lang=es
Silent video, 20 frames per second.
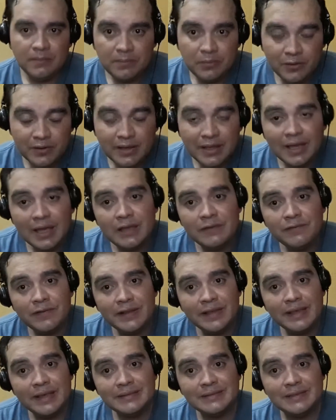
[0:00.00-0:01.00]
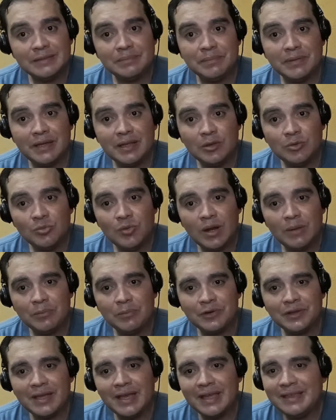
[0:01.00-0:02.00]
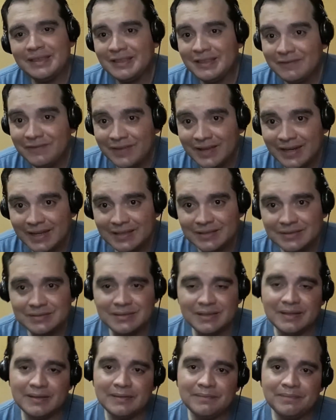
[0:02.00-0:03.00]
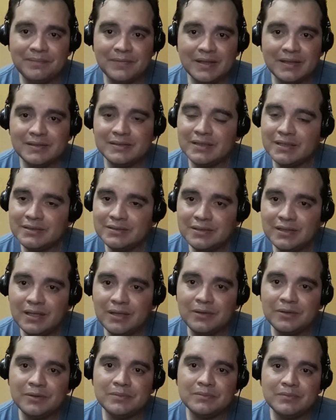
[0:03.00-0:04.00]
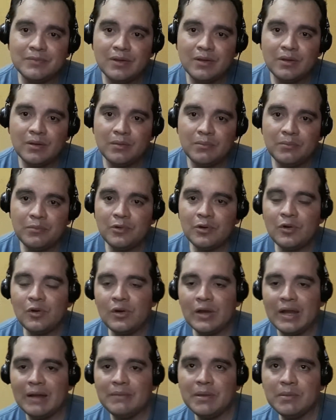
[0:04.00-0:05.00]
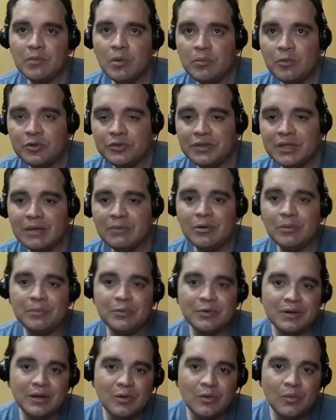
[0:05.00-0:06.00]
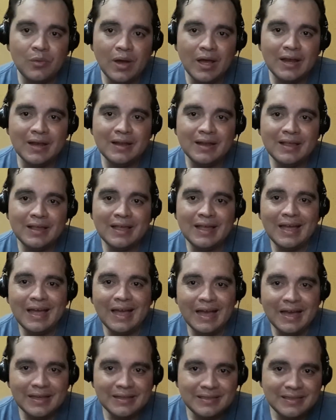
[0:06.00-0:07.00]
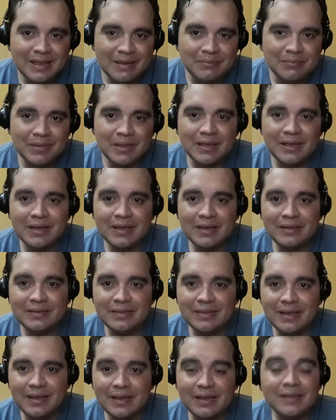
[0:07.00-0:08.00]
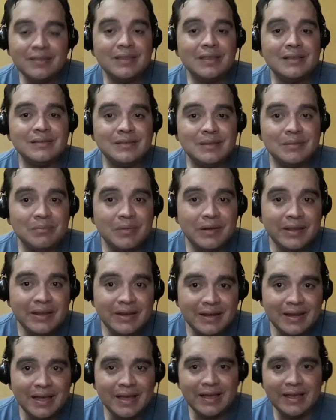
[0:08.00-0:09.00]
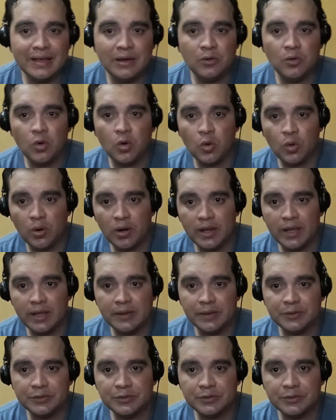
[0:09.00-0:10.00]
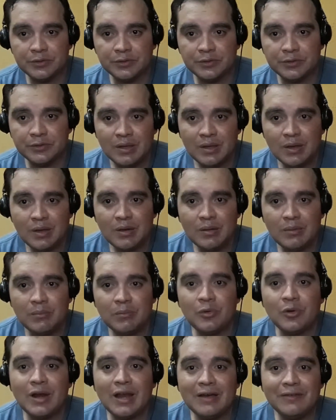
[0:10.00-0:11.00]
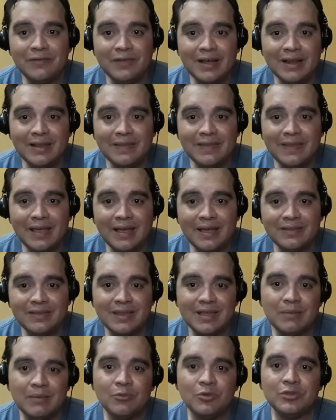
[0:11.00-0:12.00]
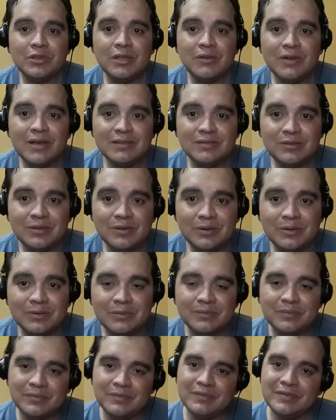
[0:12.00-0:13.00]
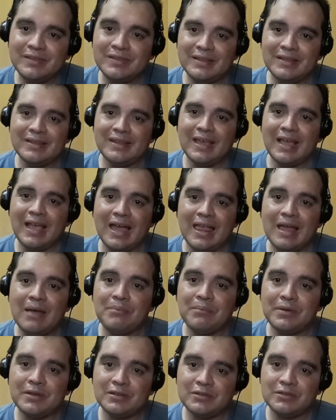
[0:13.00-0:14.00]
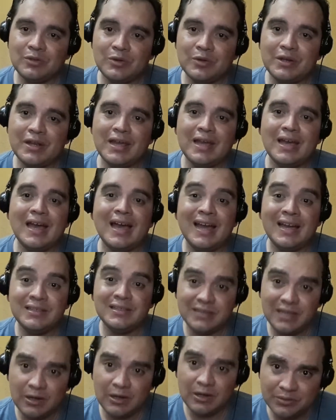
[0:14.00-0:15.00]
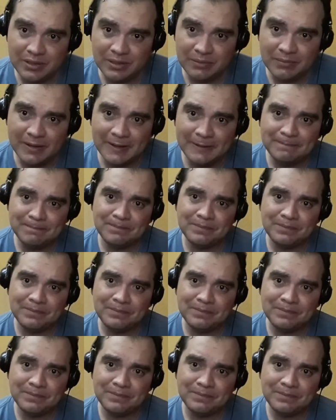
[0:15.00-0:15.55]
¿Por qué hay frieza espiritual? Porque hay indiferencia. Sencillo. Por el mismo motivo por el cual hay también este, indisciplina en los colegios. Por la falta de motivación de cada persona hacia los demás